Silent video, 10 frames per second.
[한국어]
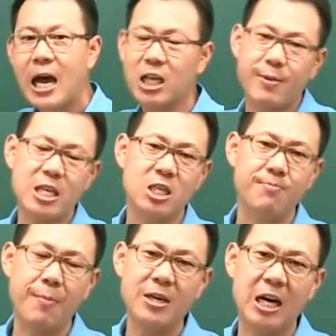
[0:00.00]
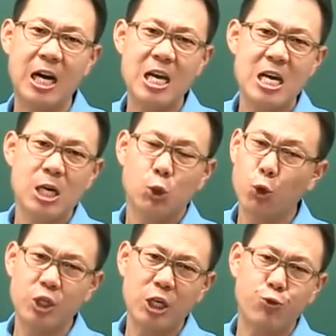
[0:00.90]
하지만 이건 뭡니까?
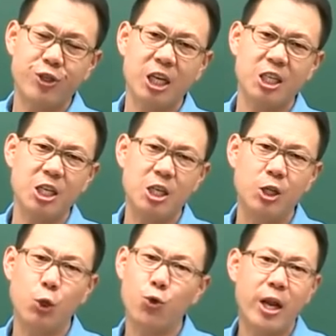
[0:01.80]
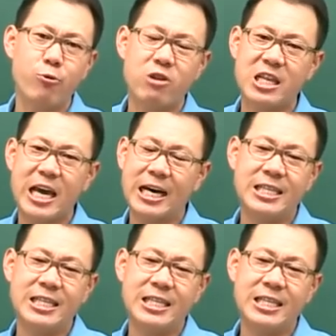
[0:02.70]
솔직히 구체적인 연도를 외우라는 게